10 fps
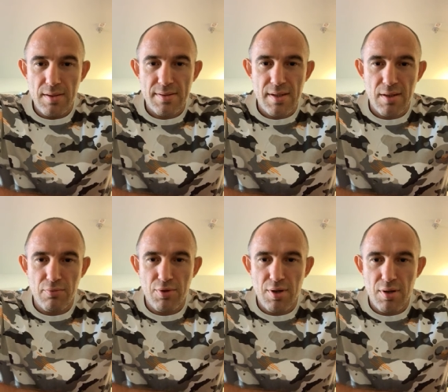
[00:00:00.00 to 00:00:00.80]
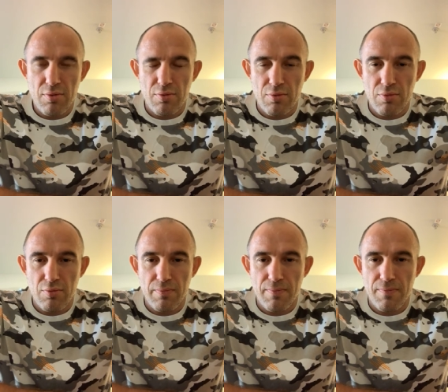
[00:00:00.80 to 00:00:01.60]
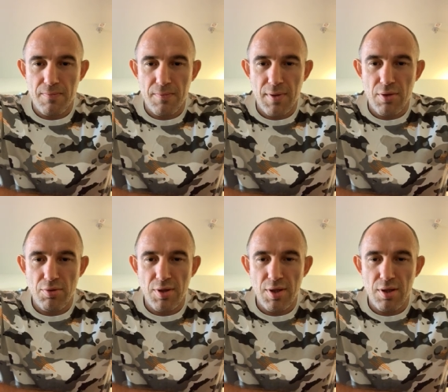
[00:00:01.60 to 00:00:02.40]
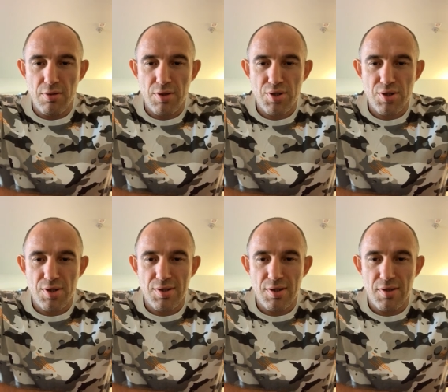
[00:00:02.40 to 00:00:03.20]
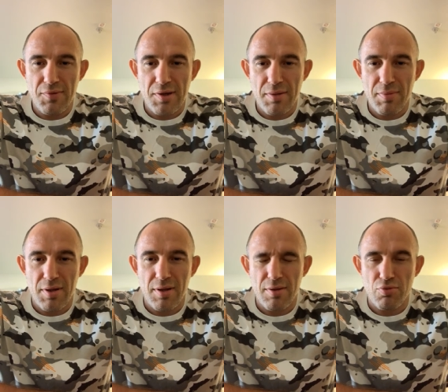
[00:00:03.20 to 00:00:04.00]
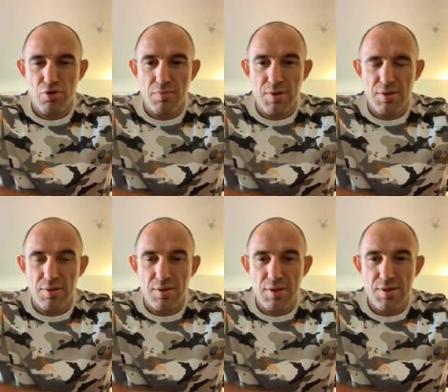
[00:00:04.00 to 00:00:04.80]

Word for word: Становую тягу, ну, я ее не делаю, я же не силовик, ребят, для того, чтобы делать на